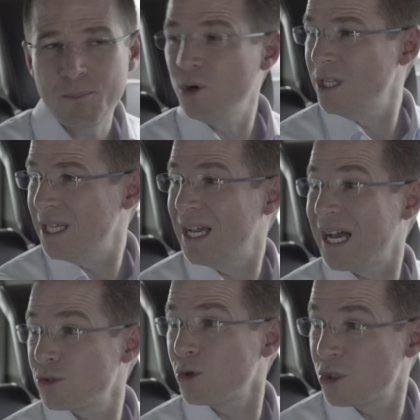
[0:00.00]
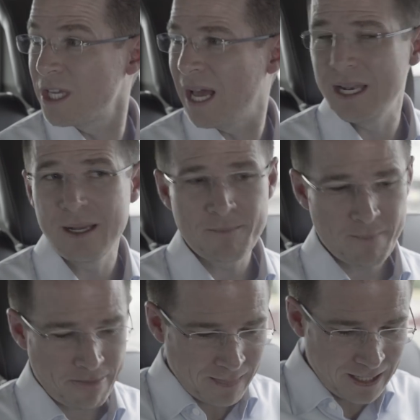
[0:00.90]
política social
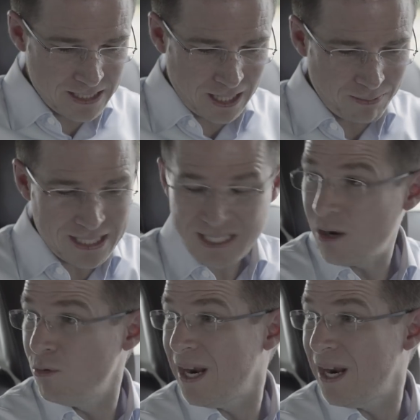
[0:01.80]
que establezca